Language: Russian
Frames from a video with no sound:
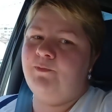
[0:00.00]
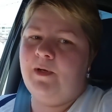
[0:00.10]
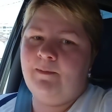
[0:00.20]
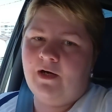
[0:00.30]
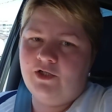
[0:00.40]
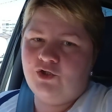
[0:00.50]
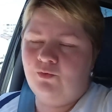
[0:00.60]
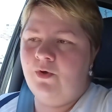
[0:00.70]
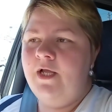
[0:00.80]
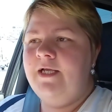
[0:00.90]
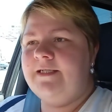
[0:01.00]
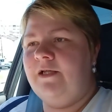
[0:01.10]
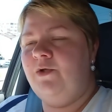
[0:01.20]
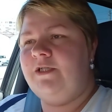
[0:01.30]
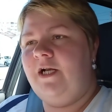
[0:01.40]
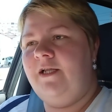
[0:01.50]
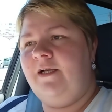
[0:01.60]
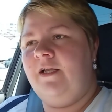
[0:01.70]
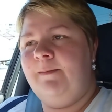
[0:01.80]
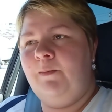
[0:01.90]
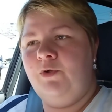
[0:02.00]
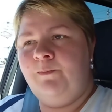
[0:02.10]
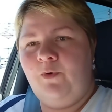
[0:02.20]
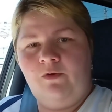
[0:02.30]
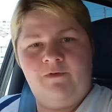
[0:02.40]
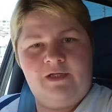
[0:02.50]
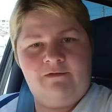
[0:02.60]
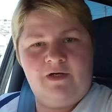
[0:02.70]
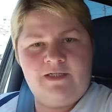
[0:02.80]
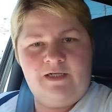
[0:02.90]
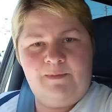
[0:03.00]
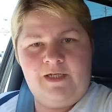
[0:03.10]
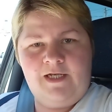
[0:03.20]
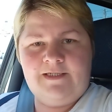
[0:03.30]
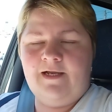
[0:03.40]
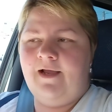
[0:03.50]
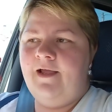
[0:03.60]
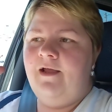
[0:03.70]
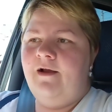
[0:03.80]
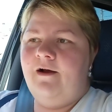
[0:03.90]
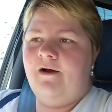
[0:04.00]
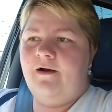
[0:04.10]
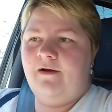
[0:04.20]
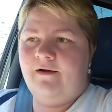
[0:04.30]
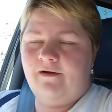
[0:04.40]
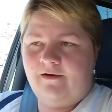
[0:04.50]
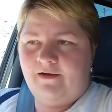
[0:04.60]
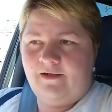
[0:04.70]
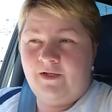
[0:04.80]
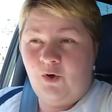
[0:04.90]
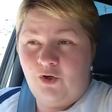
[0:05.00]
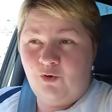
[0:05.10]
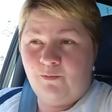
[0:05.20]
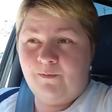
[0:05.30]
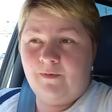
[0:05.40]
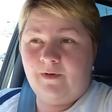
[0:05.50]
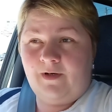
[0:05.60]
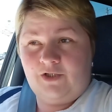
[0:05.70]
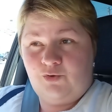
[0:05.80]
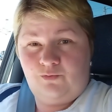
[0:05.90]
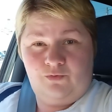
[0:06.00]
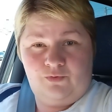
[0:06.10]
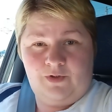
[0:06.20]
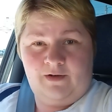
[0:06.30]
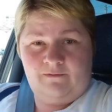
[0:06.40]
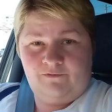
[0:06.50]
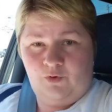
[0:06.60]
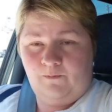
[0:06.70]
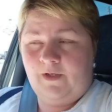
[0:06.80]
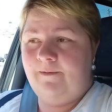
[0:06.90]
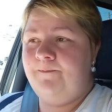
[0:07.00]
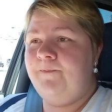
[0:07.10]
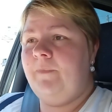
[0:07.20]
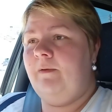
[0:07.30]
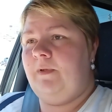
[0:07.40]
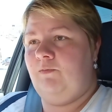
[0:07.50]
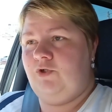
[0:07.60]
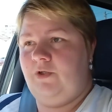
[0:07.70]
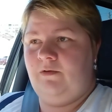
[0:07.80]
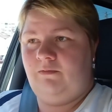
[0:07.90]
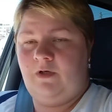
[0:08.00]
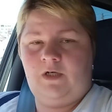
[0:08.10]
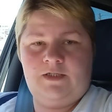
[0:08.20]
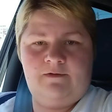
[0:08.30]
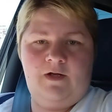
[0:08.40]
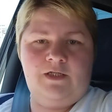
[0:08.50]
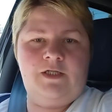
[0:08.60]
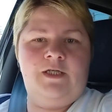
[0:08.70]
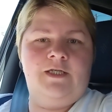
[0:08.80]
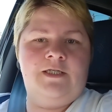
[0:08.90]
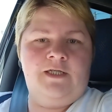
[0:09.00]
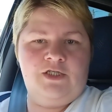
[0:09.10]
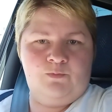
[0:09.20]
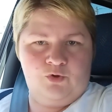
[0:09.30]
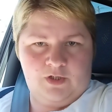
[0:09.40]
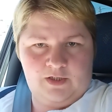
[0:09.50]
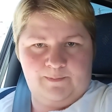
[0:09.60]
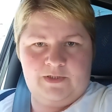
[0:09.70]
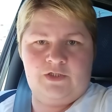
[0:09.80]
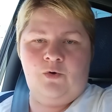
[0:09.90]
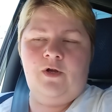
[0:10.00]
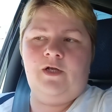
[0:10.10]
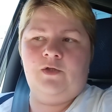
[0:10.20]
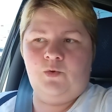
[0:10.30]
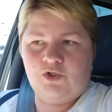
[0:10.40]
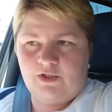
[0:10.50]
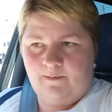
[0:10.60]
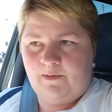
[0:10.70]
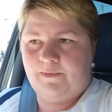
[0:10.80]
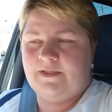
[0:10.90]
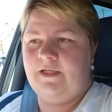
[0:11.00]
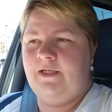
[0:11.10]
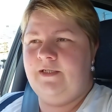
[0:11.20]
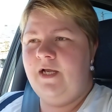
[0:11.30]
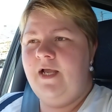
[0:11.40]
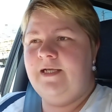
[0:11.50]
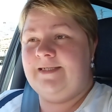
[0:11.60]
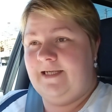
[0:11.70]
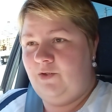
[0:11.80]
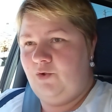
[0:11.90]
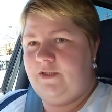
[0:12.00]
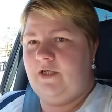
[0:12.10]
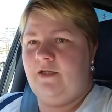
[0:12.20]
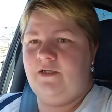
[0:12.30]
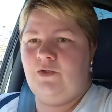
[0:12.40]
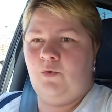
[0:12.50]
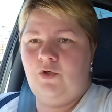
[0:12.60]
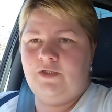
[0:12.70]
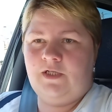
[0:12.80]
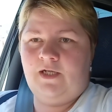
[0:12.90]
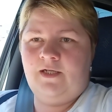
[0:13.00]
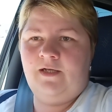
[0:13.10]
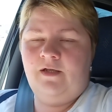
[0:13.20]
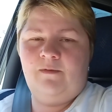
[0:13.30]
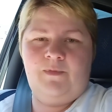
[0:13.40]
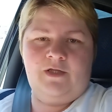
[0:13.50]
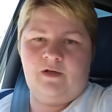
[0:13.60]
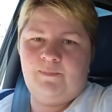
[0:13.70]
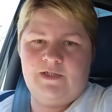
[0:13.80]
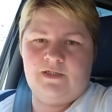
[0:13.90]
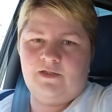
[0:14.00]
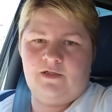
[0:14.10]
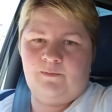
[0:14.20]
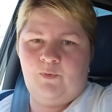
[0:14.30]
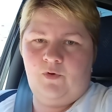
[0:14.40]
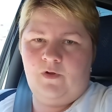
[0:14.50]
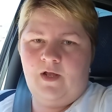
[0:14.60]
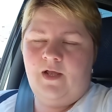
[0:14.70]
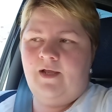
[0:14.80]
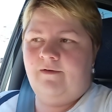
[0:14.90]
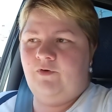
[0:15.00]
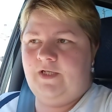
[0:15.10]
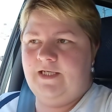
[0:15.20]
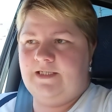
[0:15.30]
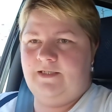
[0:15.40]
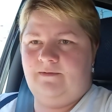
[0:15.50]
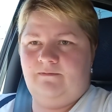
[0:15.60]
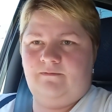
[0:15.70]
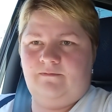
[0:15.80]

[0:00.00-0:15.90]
Вот прям хочу. С одной стороны, когда мы будем пол в этой квартире менять, я э, линолеум хочу, ну, туда, в дом, да, потому что как раз хватит, и если даже будет когда пристройка, тоже на пол постелить. С одной стороны, а с другой стороны, мне так бесит этот пол. Вот если